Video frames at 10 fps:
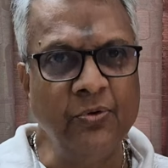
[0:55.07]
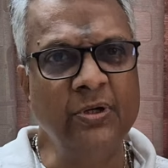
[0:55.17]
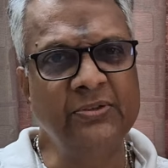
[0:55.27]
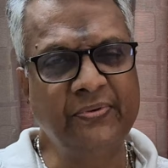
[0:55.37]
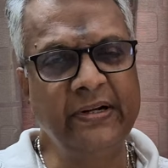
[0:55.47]

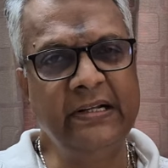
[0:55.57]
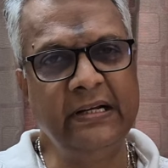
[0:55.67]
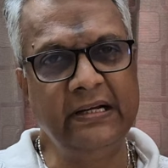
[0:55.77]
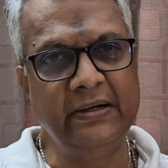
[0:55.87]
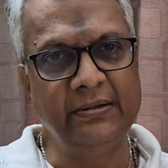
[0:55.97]
யூஎஸ் ஃபெட்டு
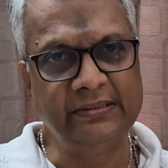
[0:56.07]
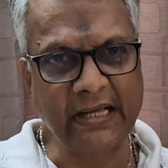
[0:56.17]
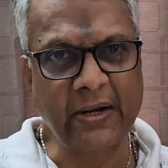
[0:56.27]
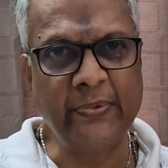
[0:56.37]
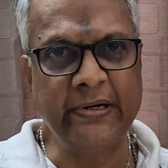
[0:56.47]

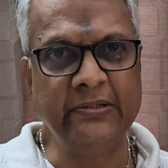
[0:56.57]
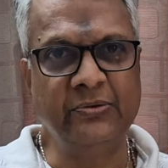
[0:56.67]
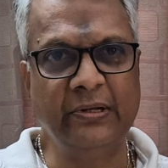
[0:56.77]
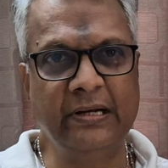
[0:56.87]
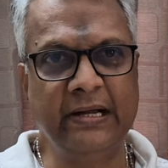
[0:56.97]
சேர்மன் என்ன
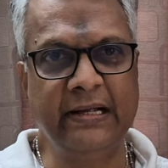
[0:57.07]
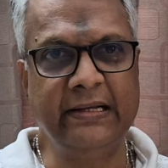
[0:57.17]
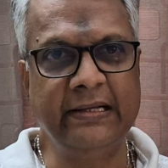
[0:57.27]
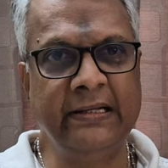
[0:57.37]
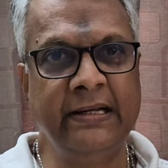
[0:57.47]

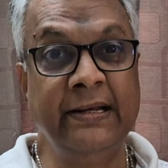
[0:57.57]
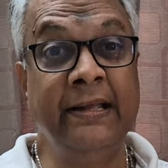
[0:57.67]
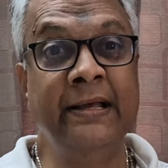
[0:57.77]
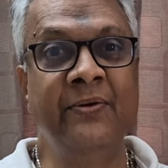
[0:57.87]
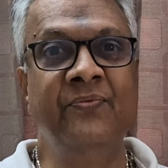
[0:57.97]
சொல்லியிருக்காரு
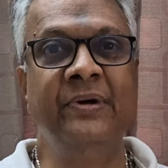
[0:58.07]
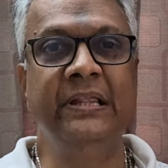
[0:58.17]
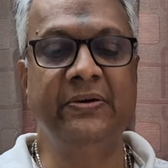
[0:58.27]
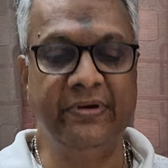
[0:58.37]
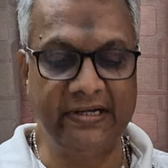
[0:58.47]
நேரம்
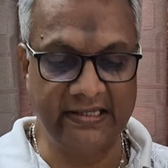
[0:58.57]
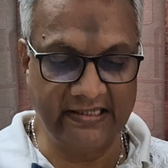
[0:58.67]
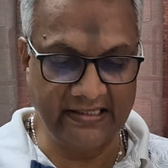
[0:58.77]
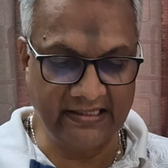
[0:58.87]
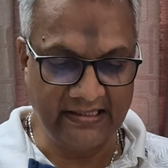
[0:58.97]
வந்து விட்டது